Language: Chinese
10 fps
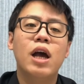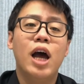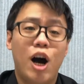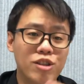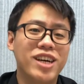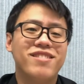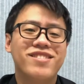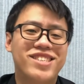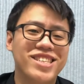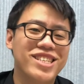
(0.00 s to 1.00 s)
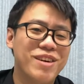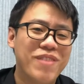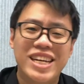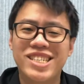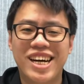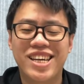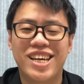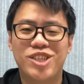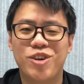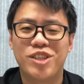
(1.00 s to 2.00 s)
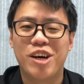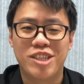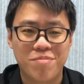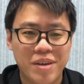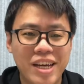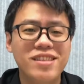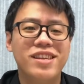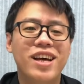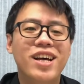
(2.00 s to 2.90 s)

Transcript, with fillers: 好的，今天的美丽商业就到这边。